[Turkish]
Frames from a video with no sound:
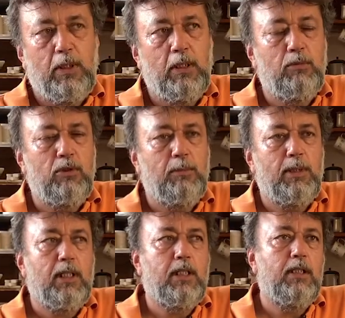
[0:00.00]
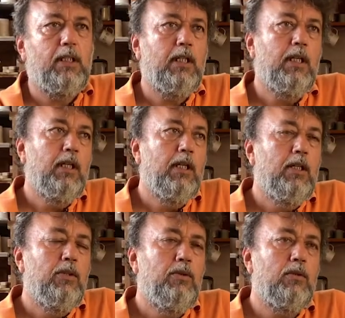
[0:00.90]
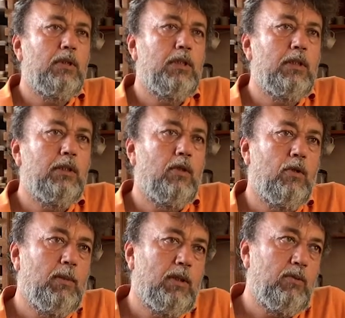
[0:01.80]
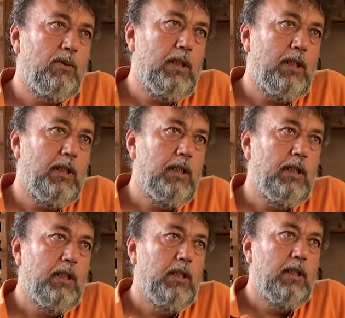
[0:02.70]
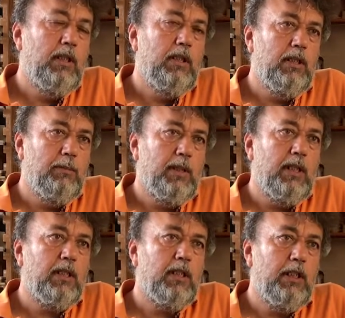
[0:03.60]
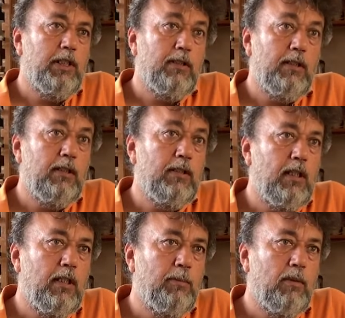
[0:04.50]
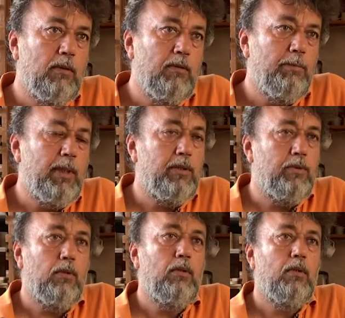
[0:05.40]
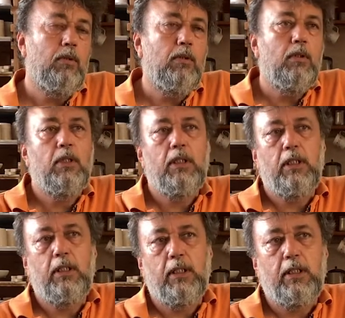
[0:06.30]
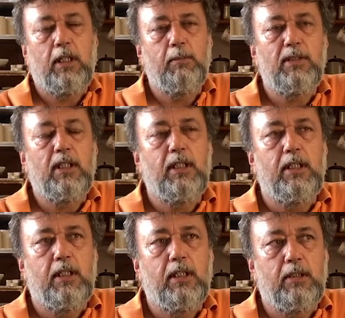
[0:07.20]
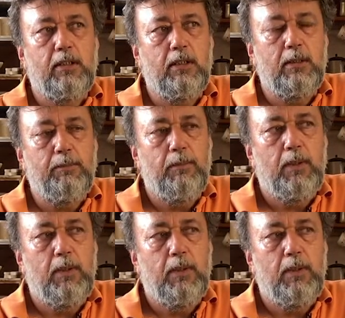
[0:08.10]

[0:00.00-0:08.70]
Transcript: Bu zamana kadar yurt dışında olmak üzere 20'ye yakın kişisel sergim oldu ve pek çok e, karma sergilere katıldım.